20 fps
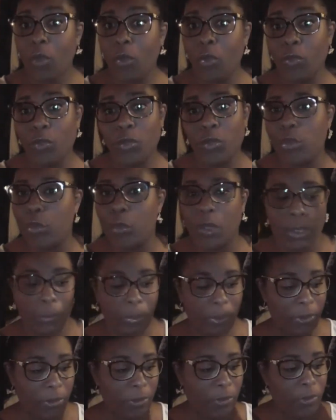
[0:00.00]
on l'ouvre tout de
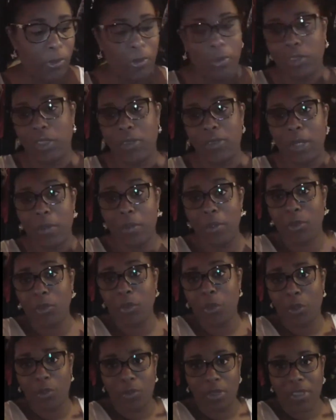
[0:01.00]
suite parce que j'ai vraiment
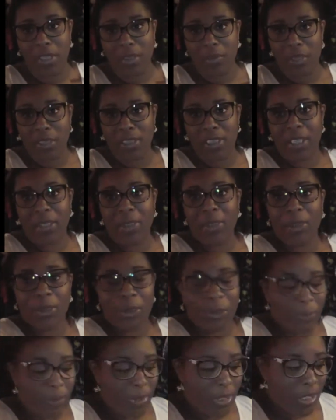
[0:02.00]
trop envie de savoir ce qu'il y a
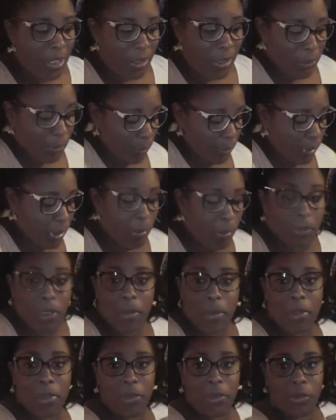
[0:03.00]
dedans. Donc comme
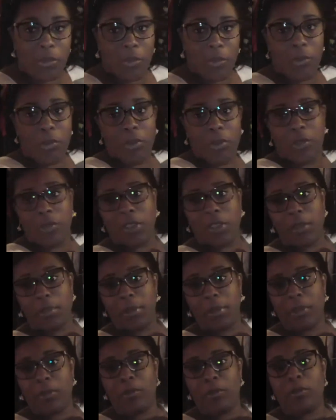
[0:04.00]
d'habitude, ça se
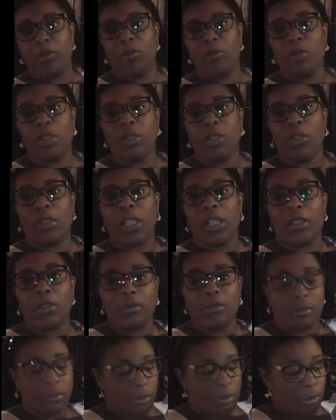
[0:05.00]
présente dans une boîte en
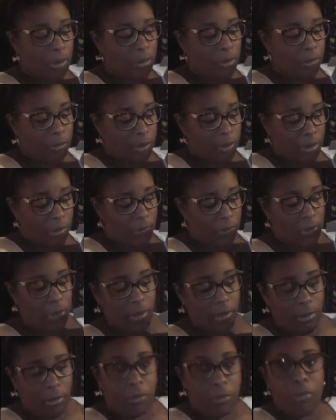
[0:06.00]
carton, hein, vous
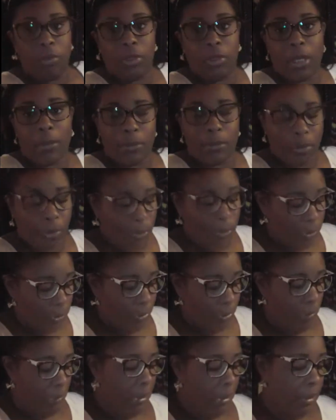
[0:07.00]
savez, euh, pour la
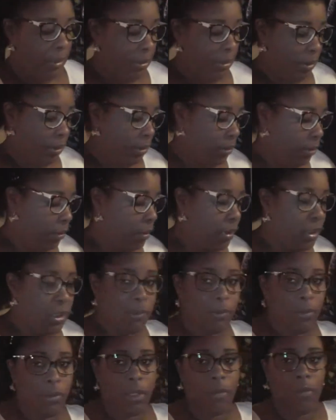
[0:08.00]
poste. Alors, oh,
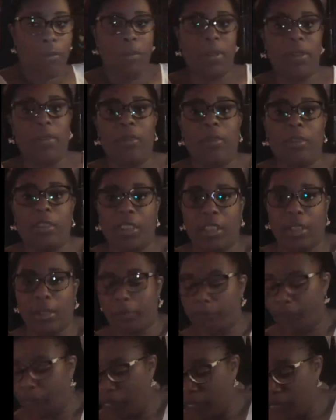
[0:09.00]
elle ne veut pas
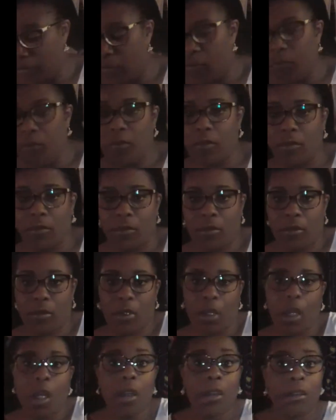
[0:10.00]
sortir.
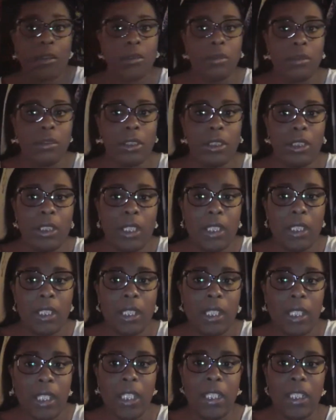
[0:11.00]
Oh,
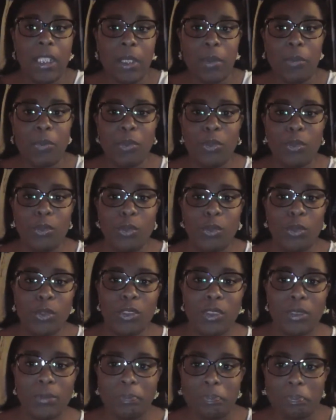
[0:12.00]
elle, est un peu
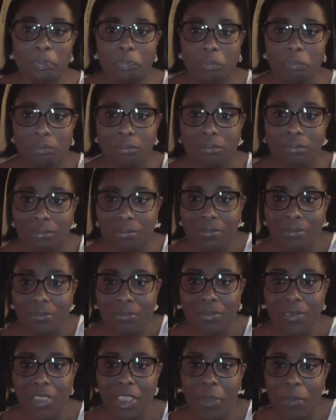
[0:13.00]
lourde.
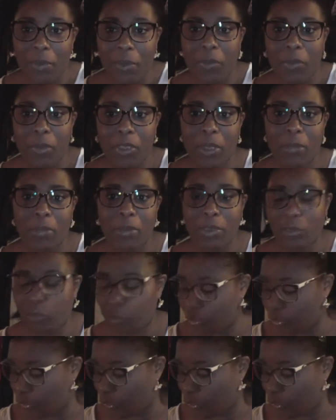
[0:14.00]
Espérons qu'il y a plein de